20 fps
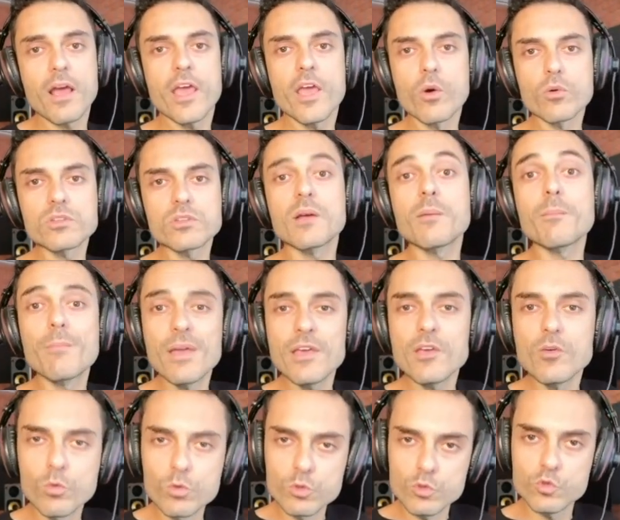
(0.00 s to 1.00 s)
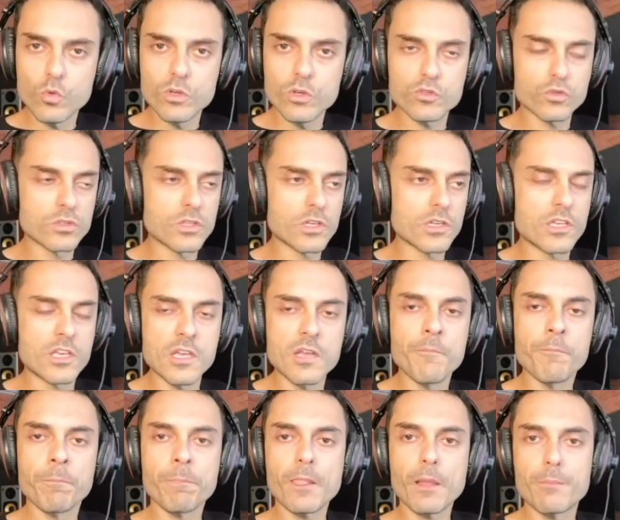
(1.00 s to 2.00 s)
Eu também uso isso daqui
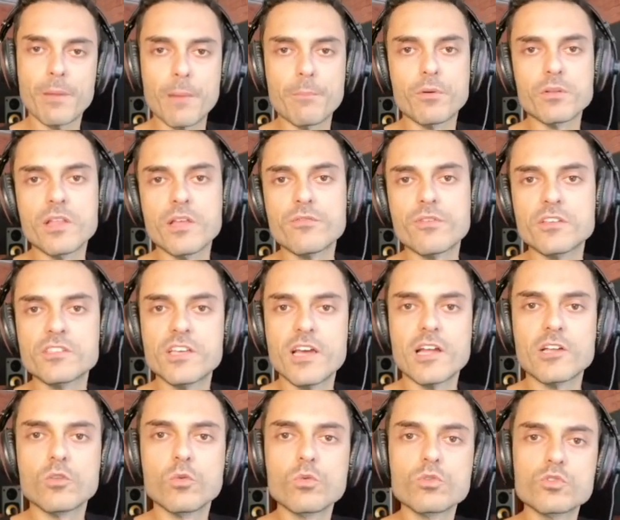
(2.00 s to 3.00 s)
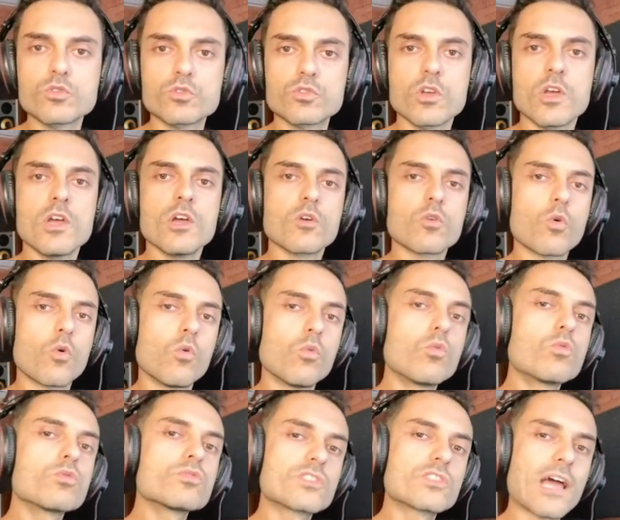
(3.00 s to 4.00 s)
para poder fazer anúncios com
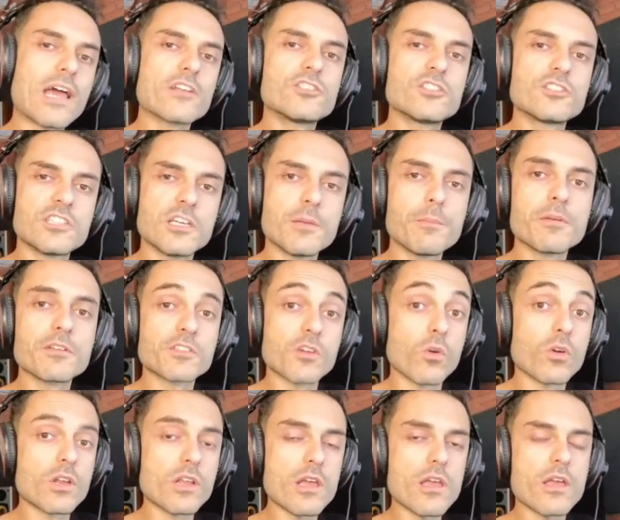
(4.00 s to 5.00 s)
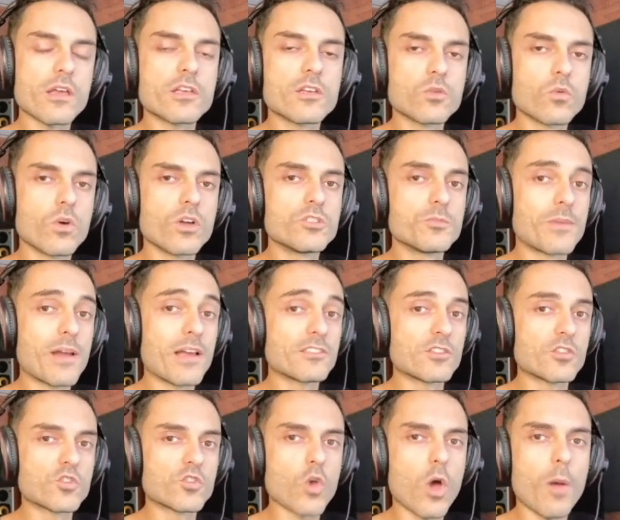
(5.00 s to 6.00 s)
um site simples que eu criei aqui no WordPress
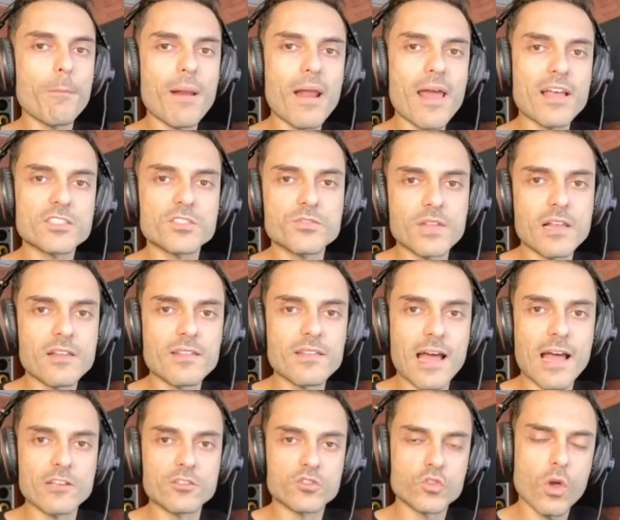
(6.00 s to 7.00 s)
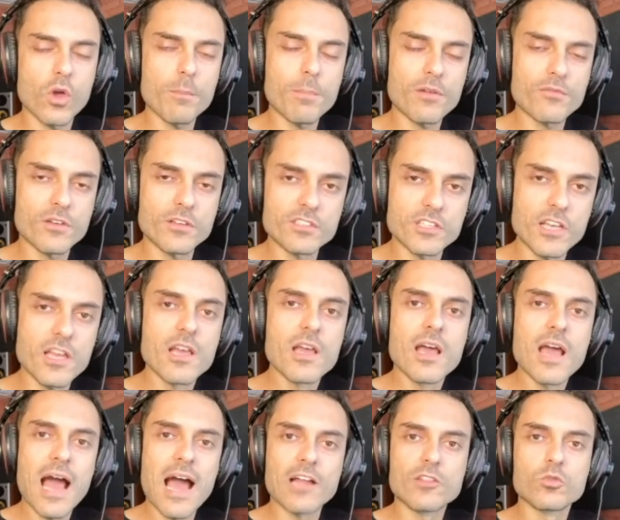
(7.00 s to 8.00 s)
só para essa finalidade, só para fazer
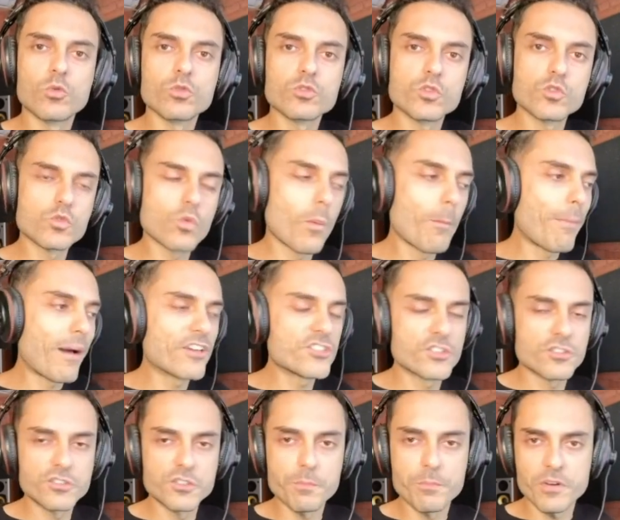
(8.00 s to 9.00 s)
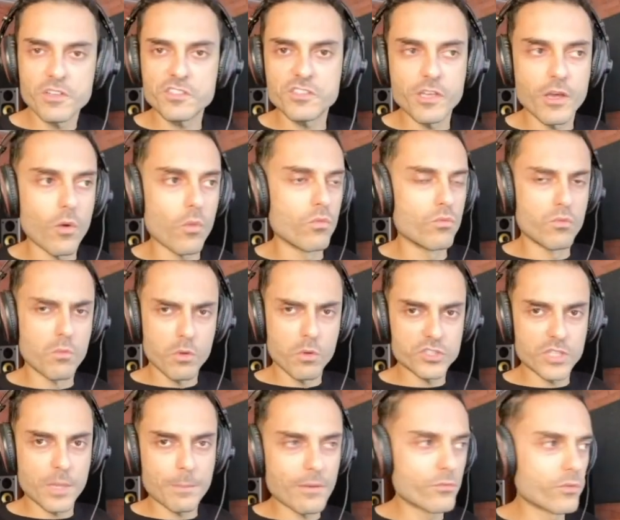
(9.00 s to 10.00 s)
anúncios com páginas de pre-sell. Vou
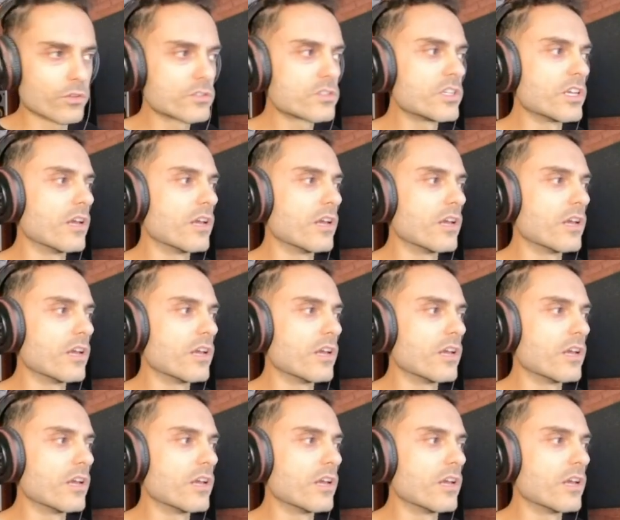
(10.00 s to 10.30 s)
mostrar para você.